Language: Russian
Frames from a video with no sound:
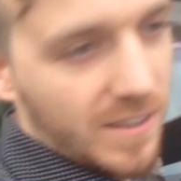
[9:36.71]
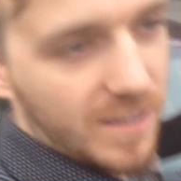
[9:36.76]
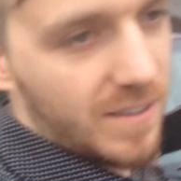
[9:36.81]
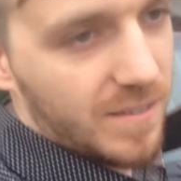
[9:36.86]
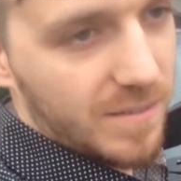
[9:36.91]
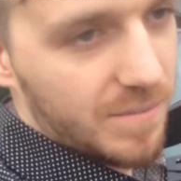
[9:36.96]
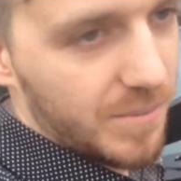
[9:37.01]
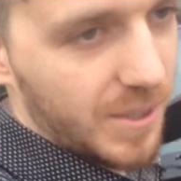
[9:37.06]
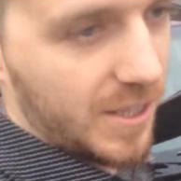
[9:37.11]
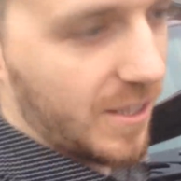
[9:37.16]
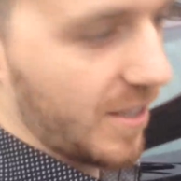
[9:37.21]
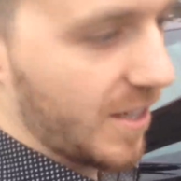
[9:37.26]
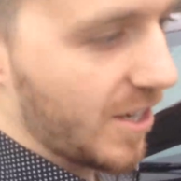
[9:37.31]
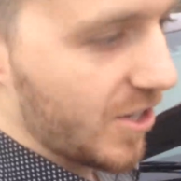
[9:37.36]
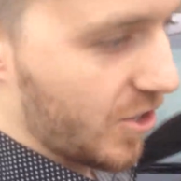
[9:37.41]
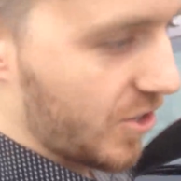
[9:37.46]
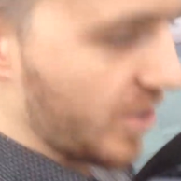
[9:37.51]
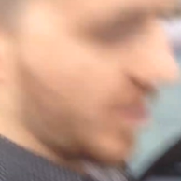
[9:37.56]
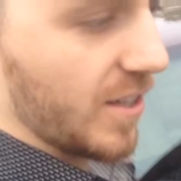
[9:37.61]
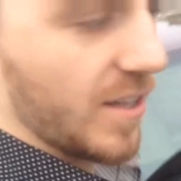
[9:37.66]
так, мне так
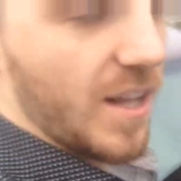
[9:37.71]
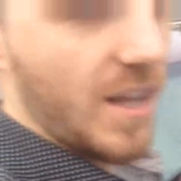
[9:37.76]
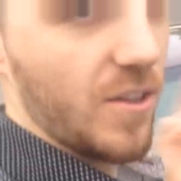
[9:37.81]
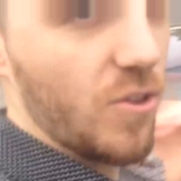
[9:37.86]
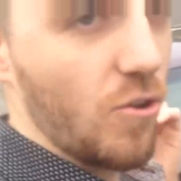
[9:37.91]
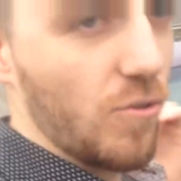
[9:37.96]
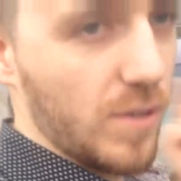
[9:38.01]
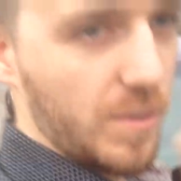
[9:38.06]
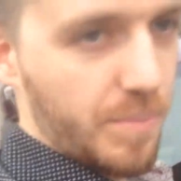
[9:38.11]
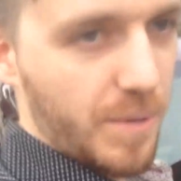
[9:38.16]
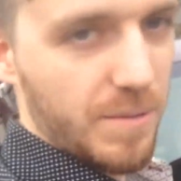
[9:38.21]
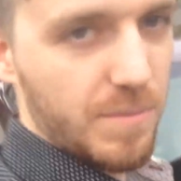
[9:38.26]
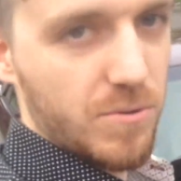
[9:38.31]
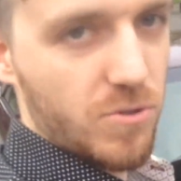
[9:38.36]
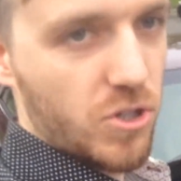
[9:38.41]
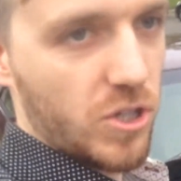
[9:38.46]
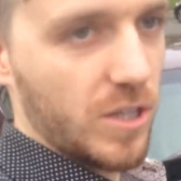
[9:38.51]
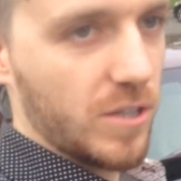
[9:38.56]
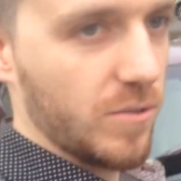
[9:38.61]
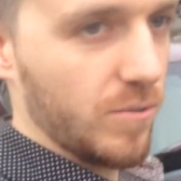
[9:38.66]
кажется. Для новых
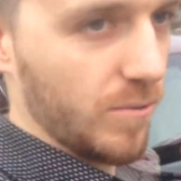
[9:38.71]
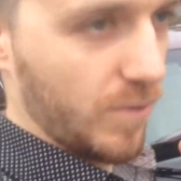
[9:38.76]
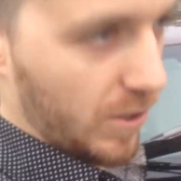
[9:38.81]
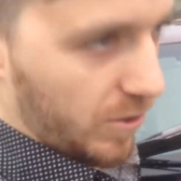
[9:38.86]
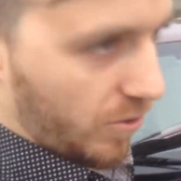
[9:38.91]
прибывших, у